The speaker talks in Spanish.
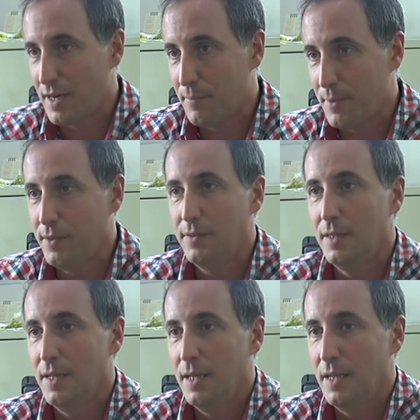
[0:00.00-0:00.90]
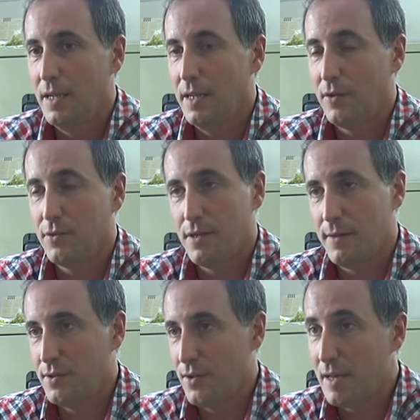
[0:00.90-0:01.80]
para ser parte de los
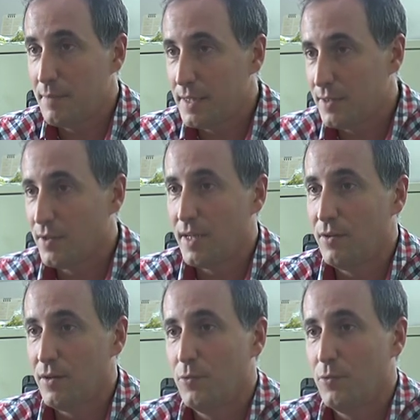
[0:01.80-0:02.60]
diferentes cursos.